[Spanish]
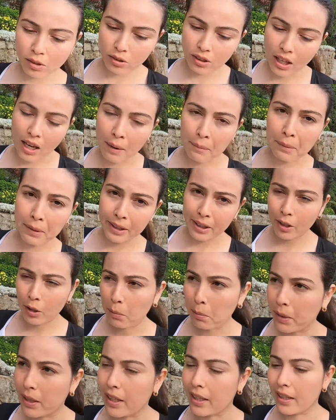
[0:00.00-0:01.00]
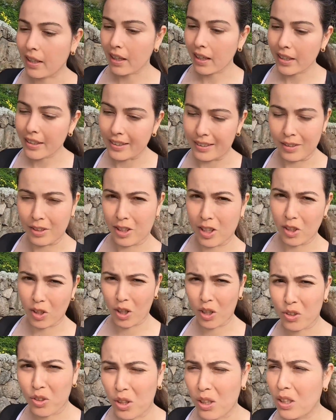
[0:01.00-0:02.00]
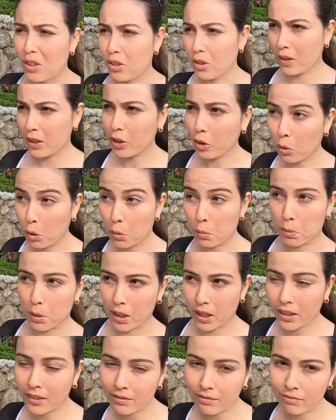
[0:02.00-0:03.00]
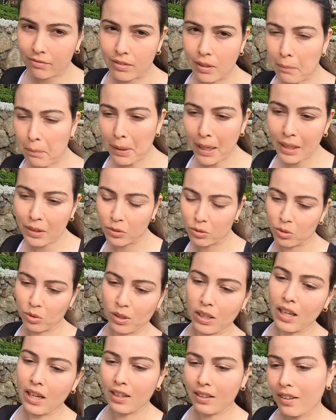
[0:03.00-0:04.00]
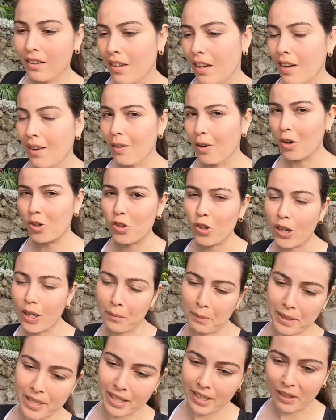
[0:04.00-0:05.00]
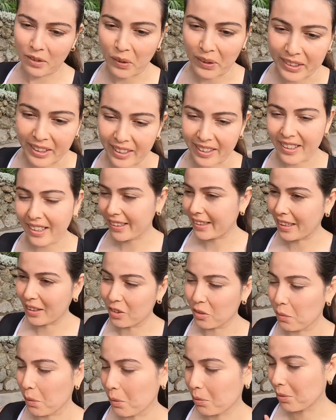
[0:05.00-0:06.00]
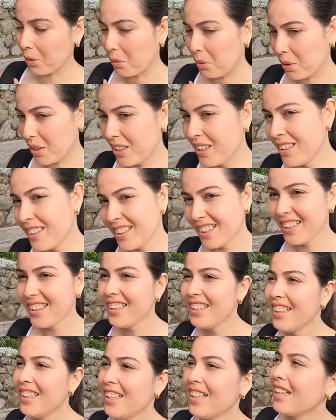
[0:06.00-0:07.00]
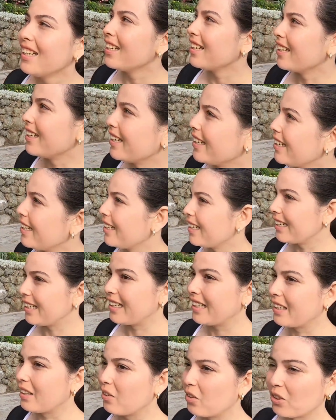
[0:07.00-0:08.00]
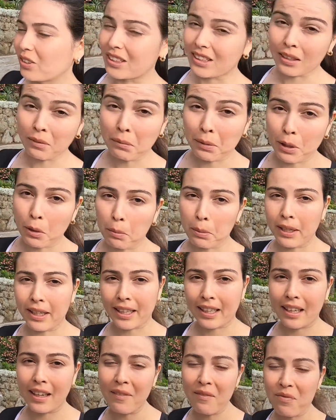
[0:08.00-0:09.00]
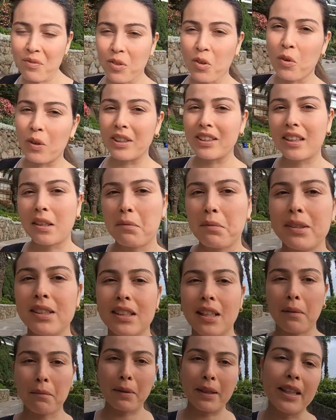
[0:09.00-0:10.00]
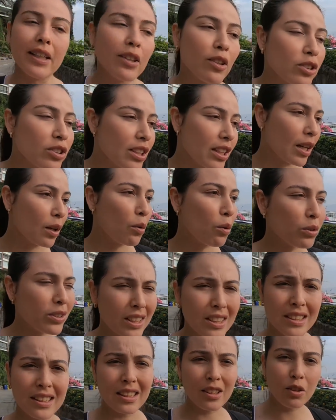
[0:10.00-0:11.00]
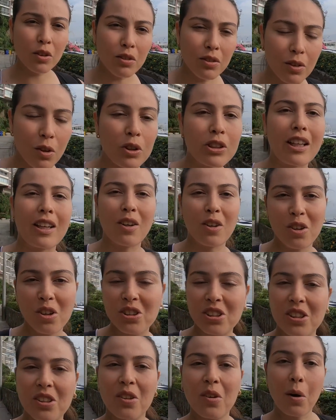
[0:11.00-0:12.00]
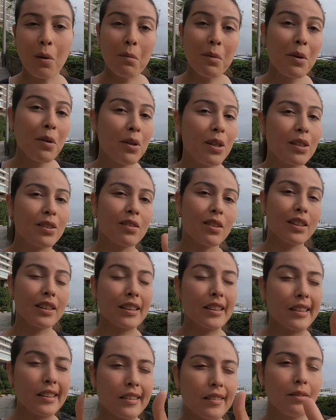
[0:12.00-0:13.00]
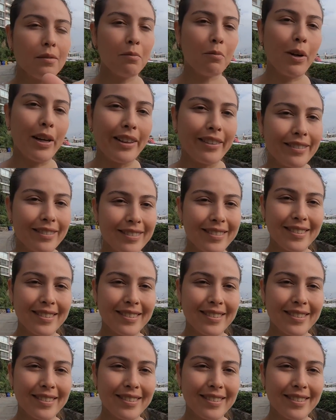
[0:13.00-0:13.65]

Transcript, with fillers: si ustedes han venido para acá y creo que estoy hablando bajito, bueno, porque temprano, son las 8 de la mañana, no va a estar gritando, por favor. Eh, no sé si han venido para acá. Cuéntenme si han venido, si les gusta, si no, lo están conociendo conmigo y eso es bueno.